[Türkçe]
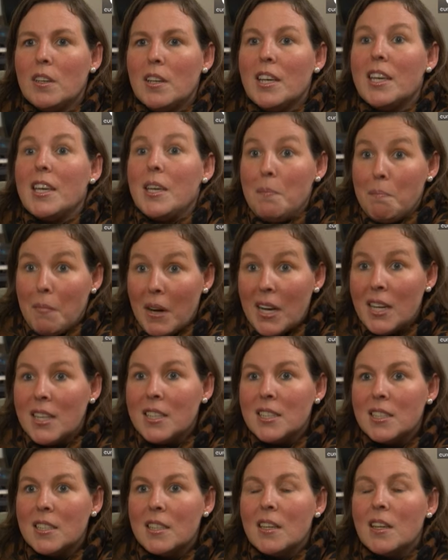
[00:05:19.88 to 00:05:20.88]
Çünkü
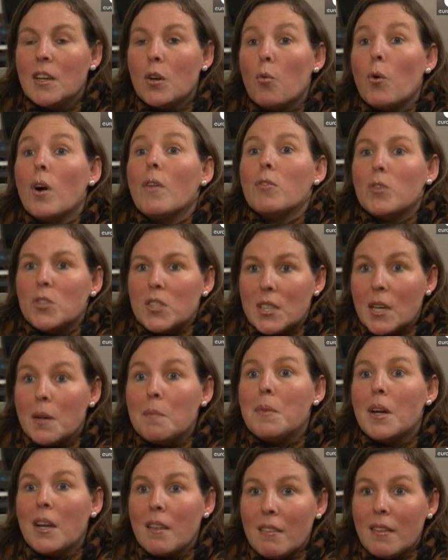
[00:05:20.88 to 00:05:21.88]
karnında bir insan
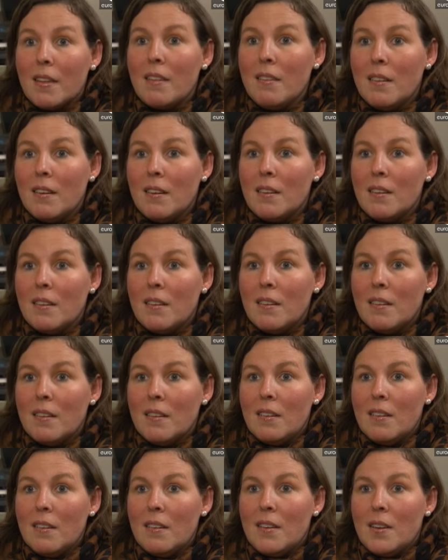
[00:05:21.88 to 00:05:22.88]
taşıyor.
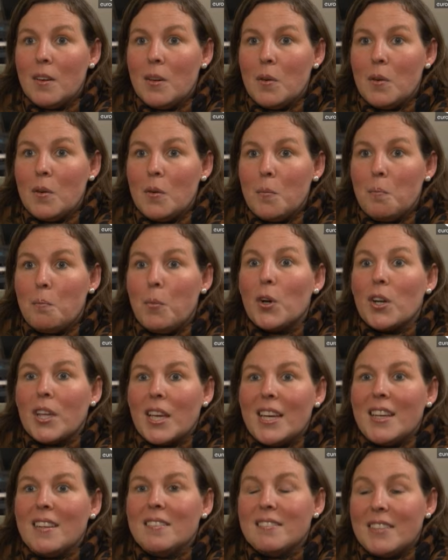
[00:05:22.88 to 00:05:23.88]
Bu çocuğu
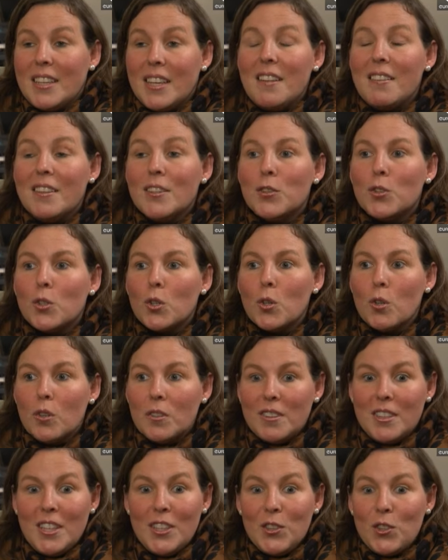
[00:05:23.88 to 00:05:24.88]
gerçekten
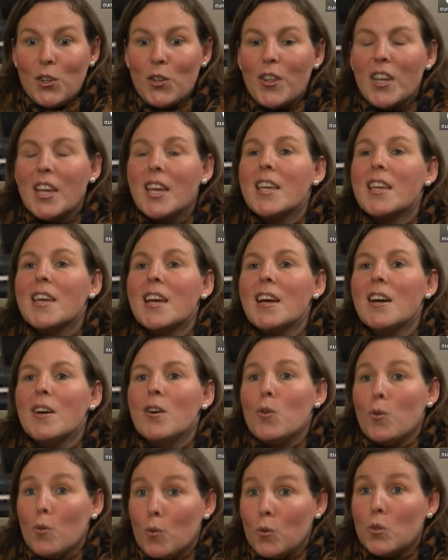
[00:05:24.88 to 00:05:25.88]
istemiyorsa
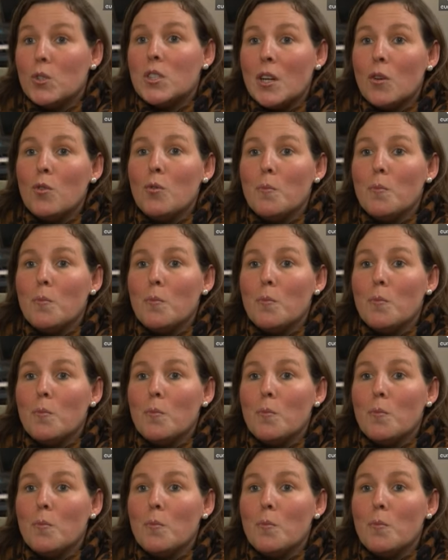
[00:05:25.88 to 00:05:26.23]
doğumdan sonra